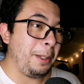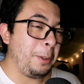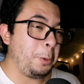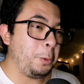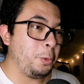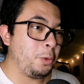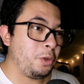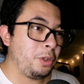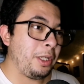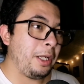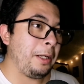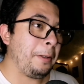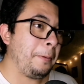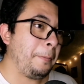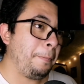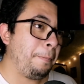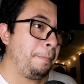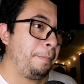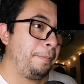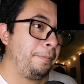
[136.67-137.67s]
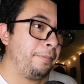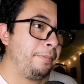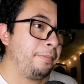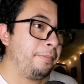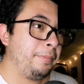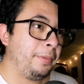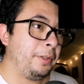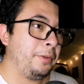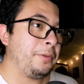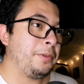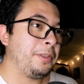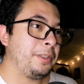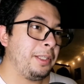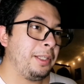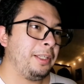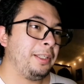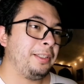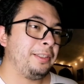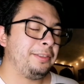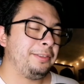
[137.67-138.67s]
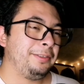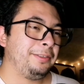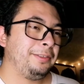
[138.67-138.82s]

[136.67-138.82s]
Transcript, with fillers: Me gusta. Me gusta.